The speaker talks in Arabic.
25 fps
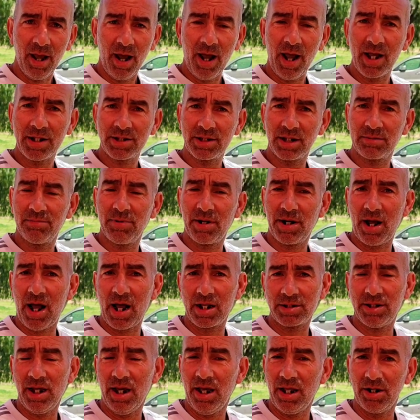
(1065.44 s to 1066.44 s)
قيخصص مرة
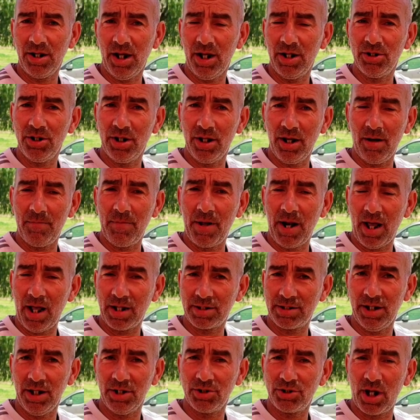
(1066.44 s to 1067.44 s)
غاتيح ما
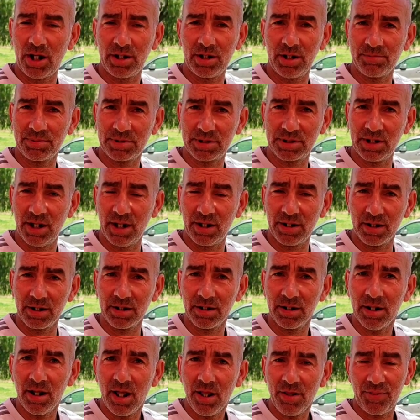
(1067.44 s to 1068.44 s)
غاتيح
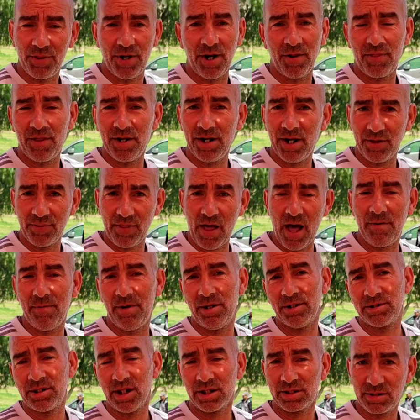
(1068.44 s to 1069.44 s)
مزيانا ثلاثة يغضى
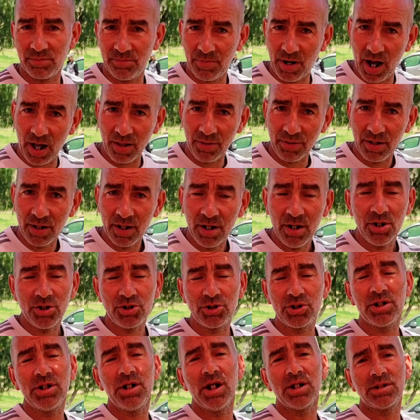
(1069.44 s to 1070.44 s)
أربعة أنت مغاب
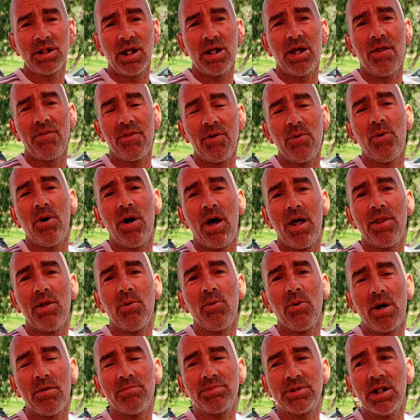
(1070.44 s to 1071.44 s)
شكاس
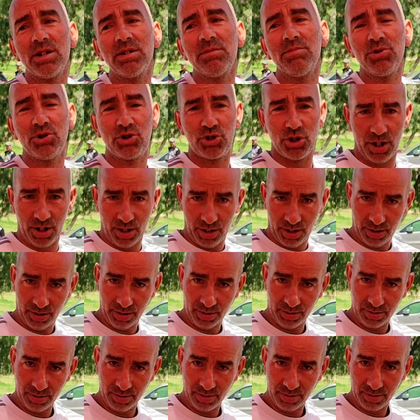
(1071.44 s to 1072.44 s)
هذه خمسة أنت متجاري
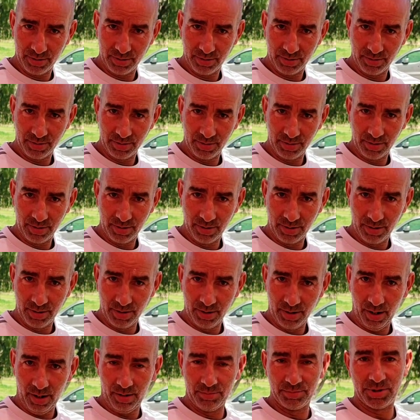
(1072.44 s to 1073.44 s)

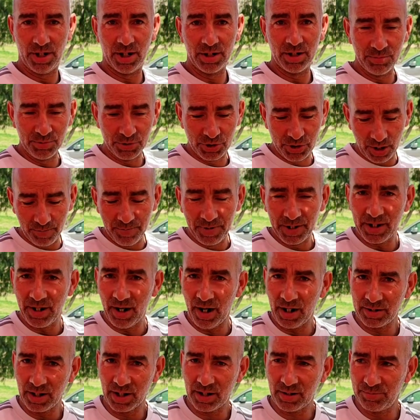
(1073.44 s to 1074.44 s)
خمسة أنت متجاري مي كي
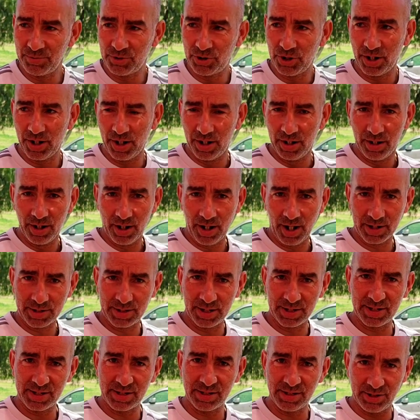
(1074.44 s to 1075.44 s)
عندك متجاريني
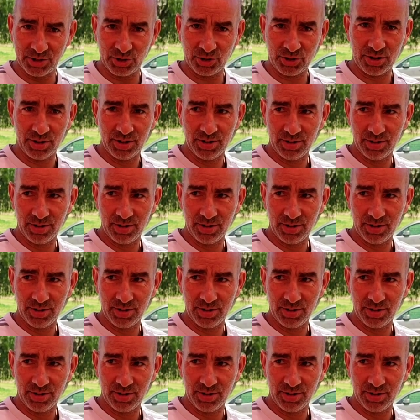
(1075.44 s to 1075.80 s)
قيخصص الزشت